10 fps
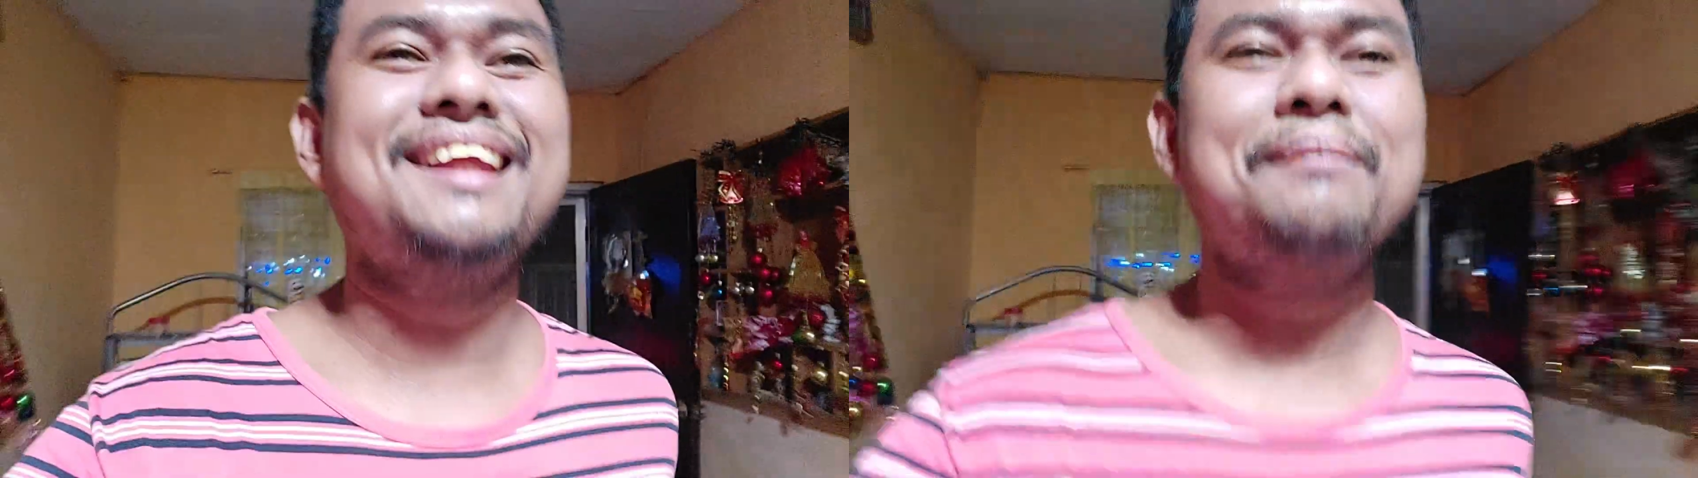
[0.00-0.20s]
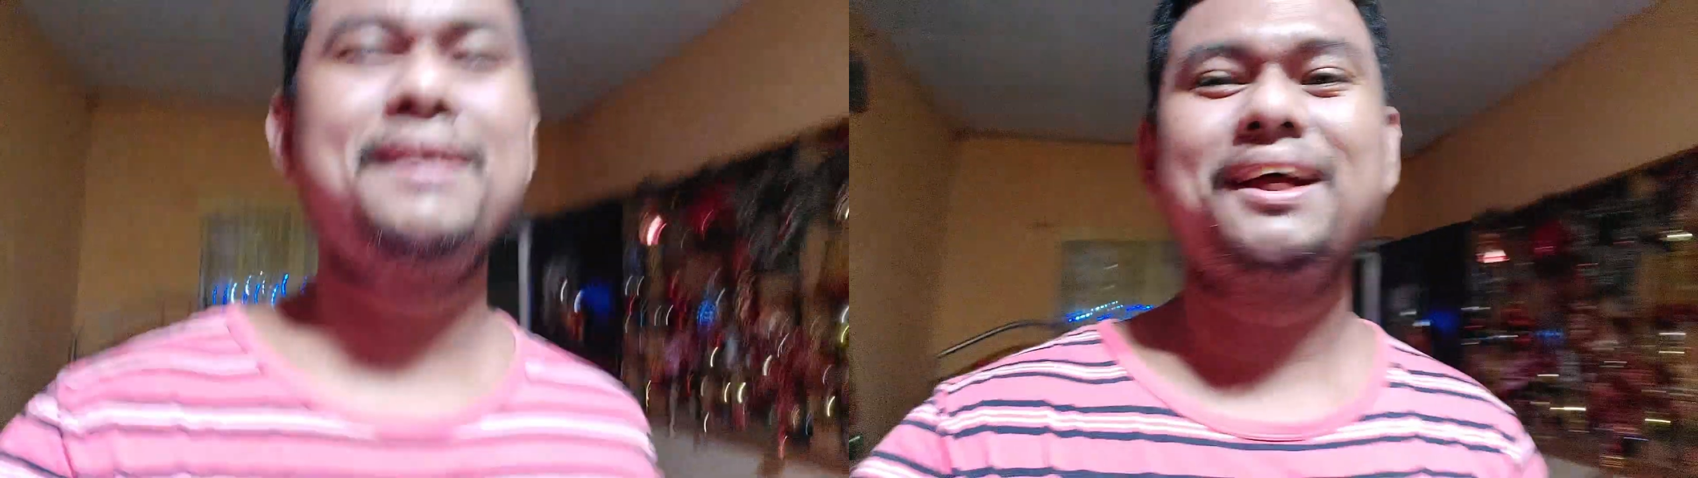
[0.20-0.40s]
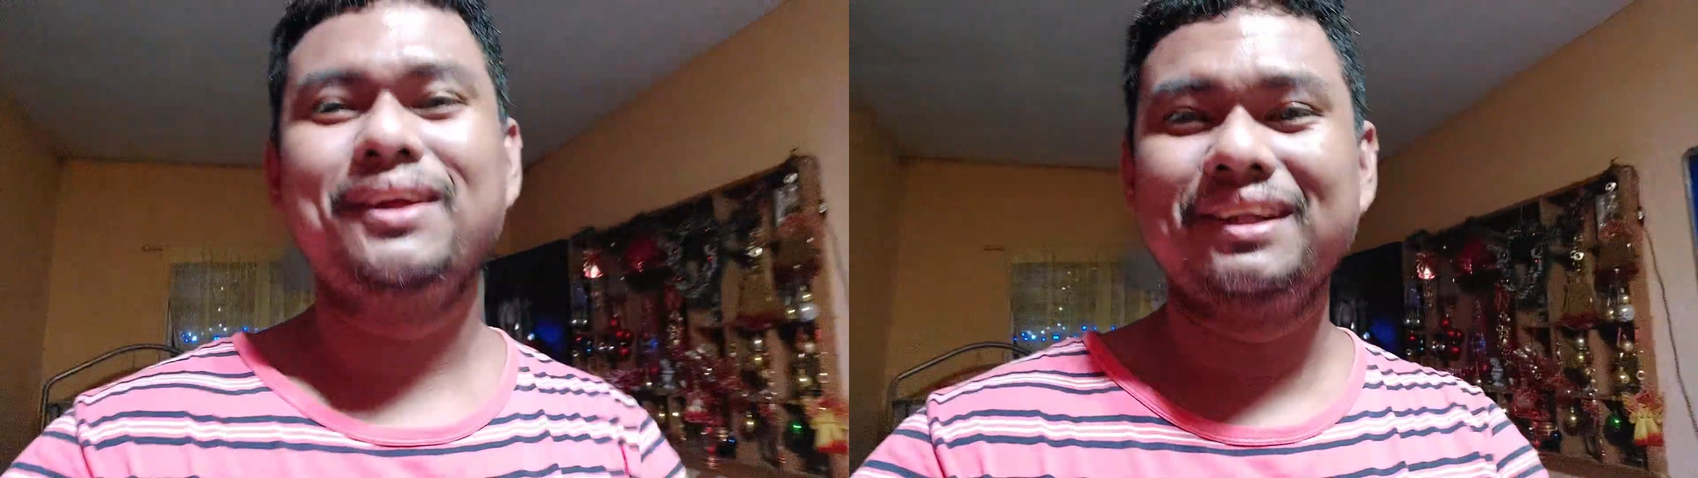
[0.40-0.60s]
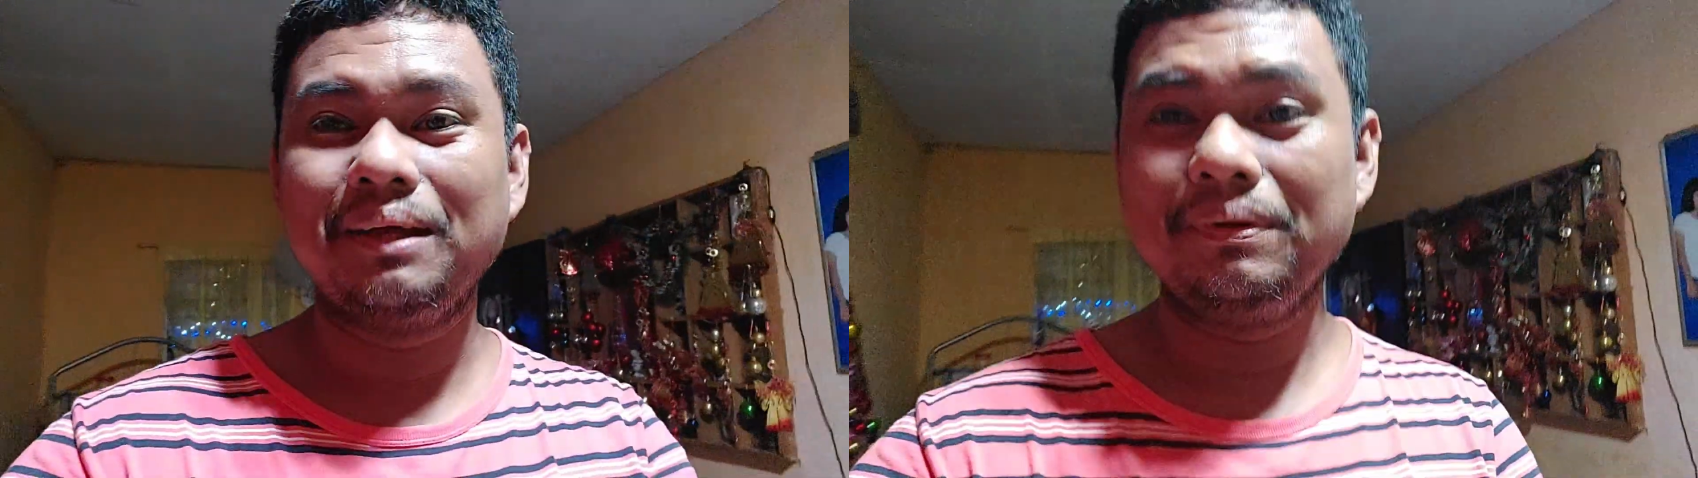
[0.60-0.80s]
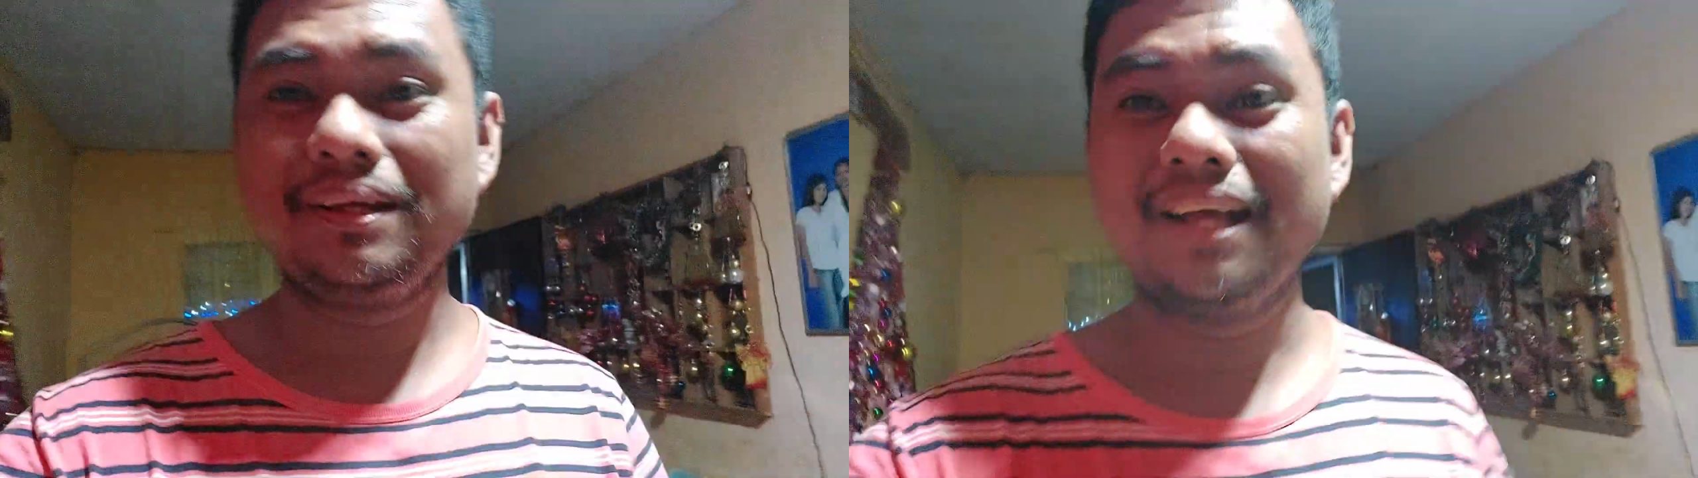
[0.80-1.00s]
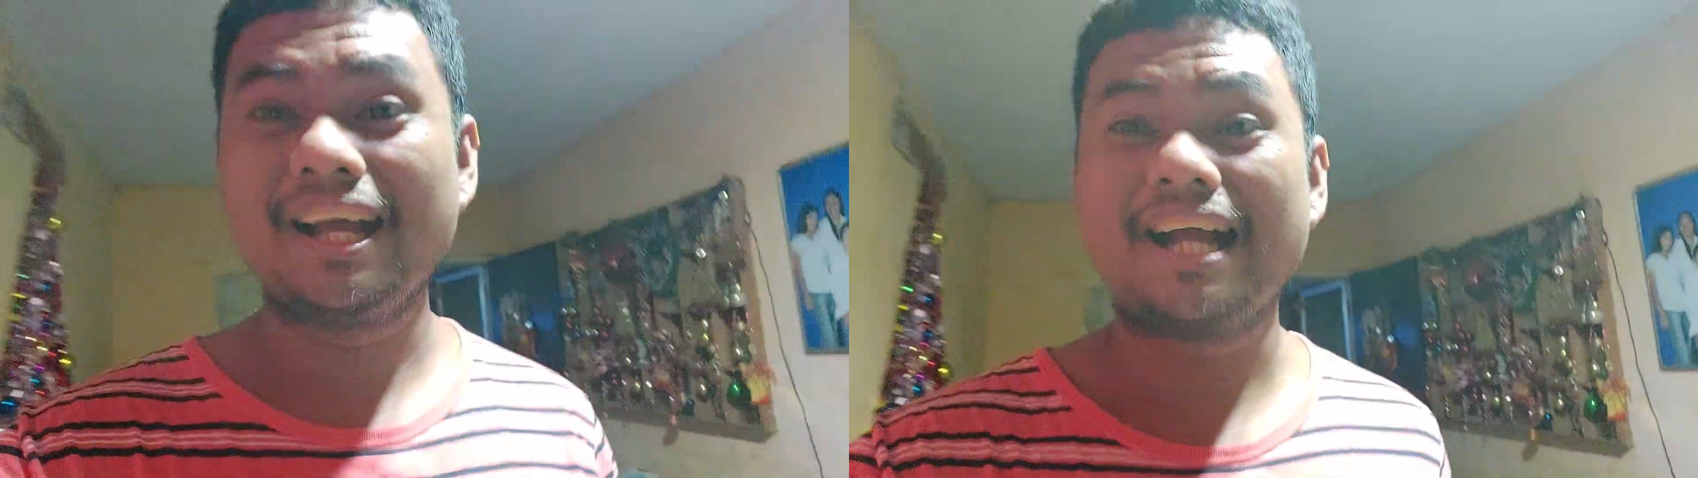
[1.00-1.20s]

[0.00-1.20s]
ang daming, ano, ang daming uh,